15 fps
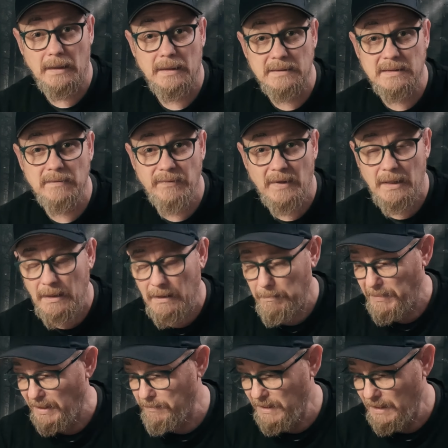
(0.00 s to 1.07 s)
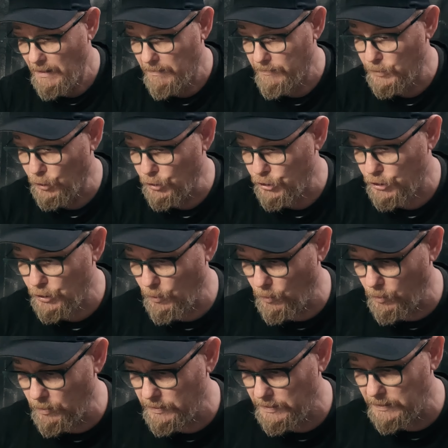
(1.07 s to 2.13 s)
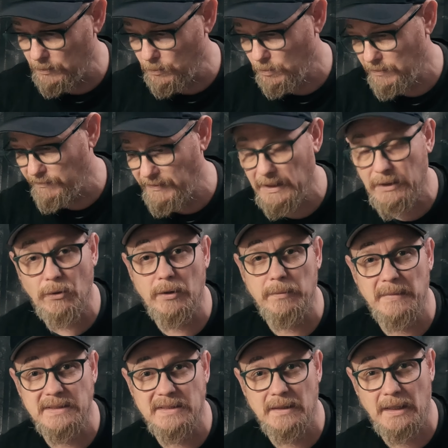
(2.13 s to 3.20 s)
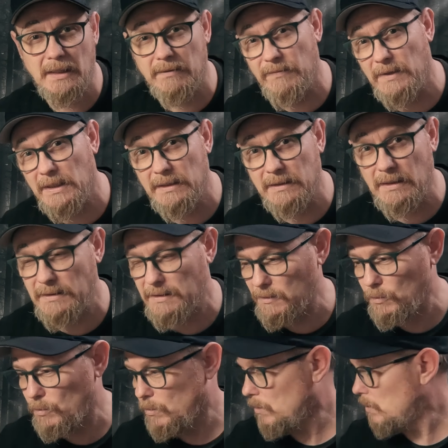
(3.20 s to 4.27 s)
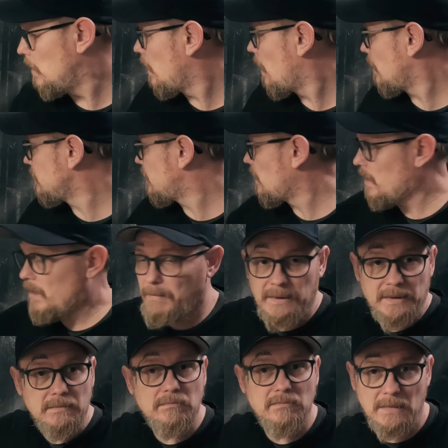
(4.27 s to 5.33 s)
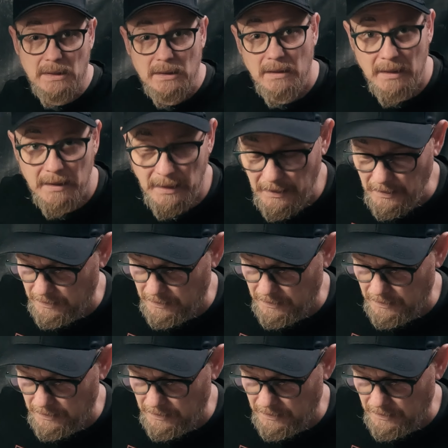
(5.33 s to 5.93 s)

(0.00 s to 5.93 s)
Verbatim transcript: Ja, da sind wir bei mir am Tisch und nun will ich euch mal zeigen, wie ich das so handhabe in der